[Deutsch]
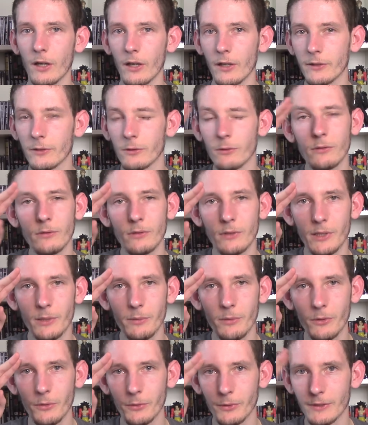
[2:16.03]
Also
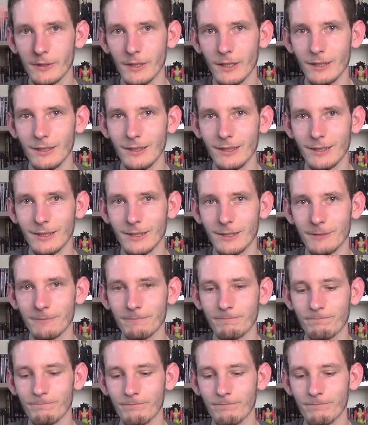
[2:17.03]
liebe Grüße an dich.